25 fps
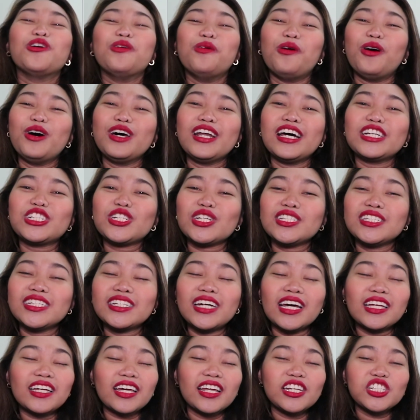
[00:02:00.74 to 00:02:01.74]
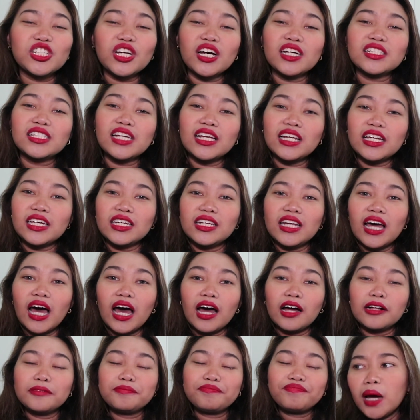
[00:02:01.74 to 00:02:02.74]
Sumuha so, na siya, sikat kini siya ng
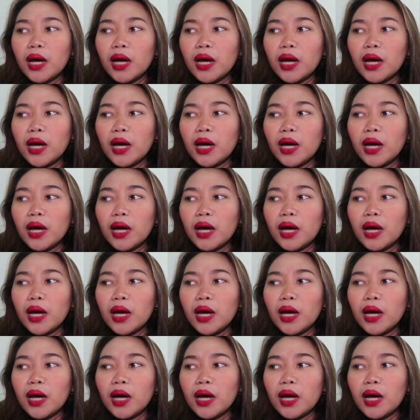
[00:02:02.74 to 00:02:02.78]
salida.